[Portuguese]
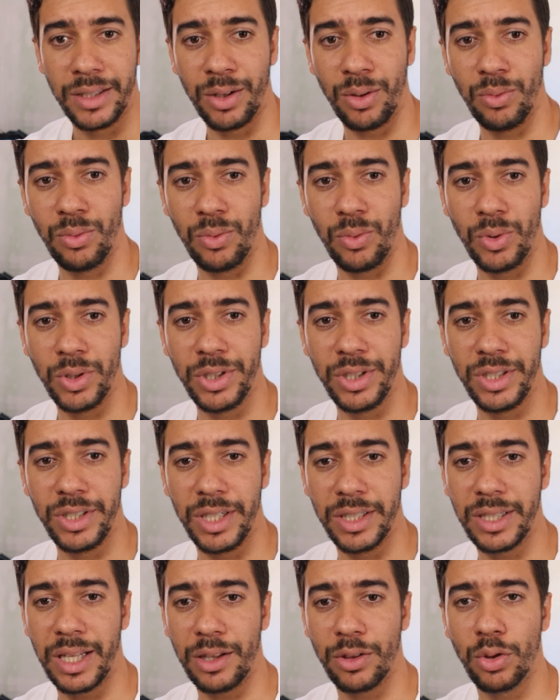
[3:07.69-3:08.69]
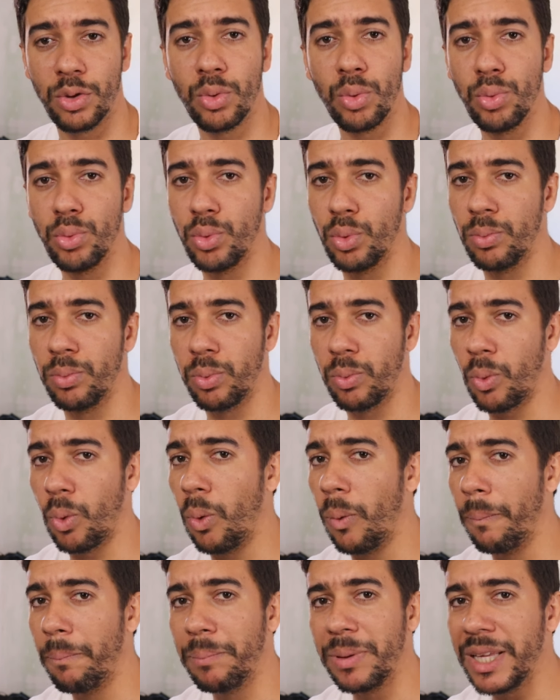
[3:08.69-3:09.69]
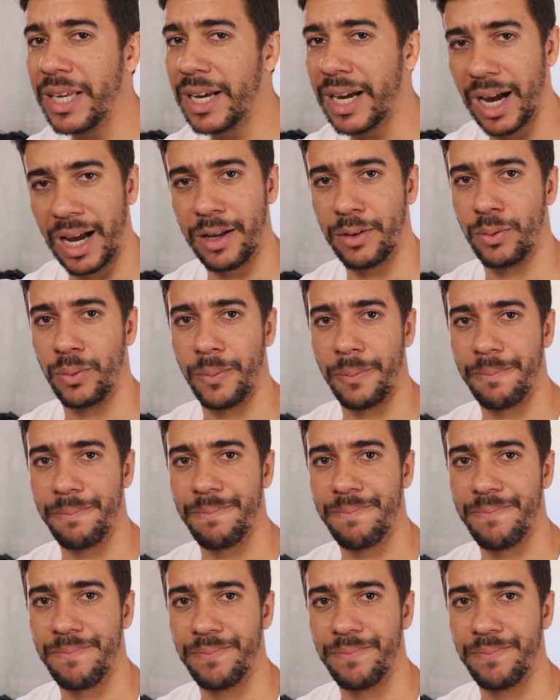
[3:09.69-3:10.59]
então hoje em dia está tudo complicado